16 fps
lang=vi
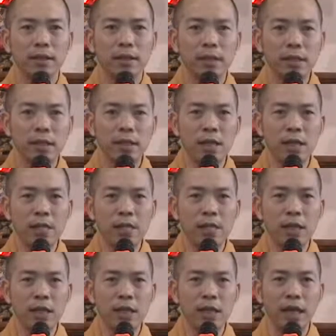chánh
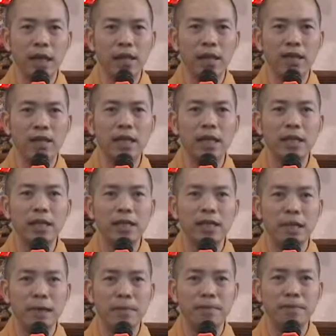niệm tỉnh giác, xét
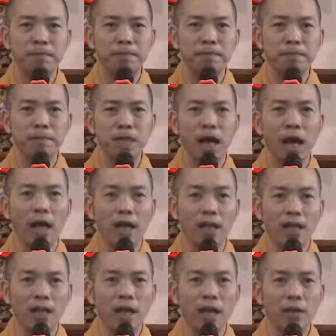xem
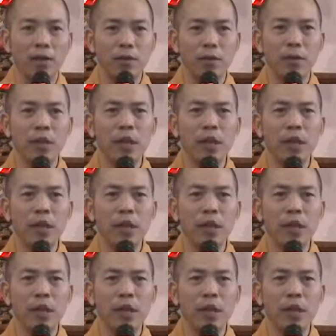tại sao,